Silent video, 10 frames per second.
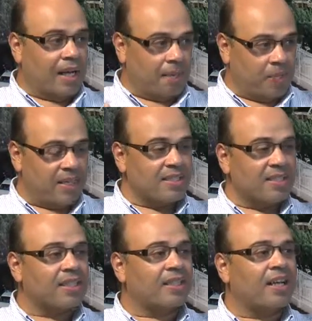
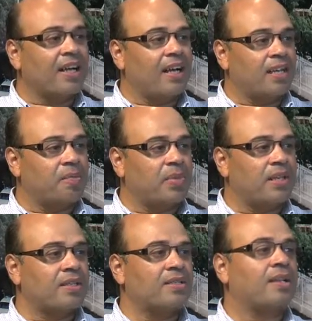apresentar à
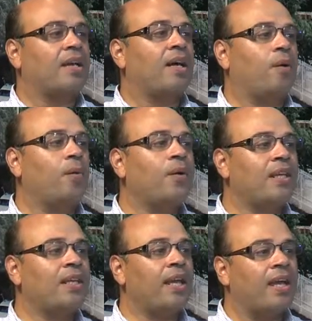empresa o
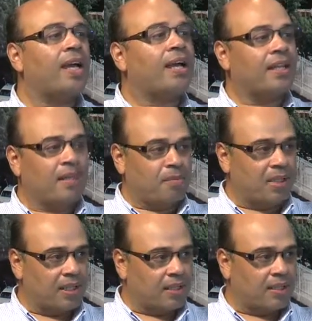que é
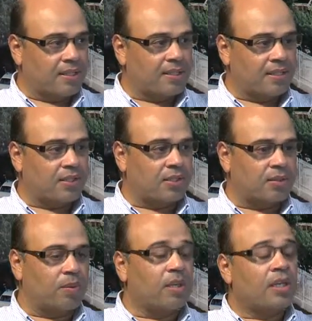academia nesse sentido.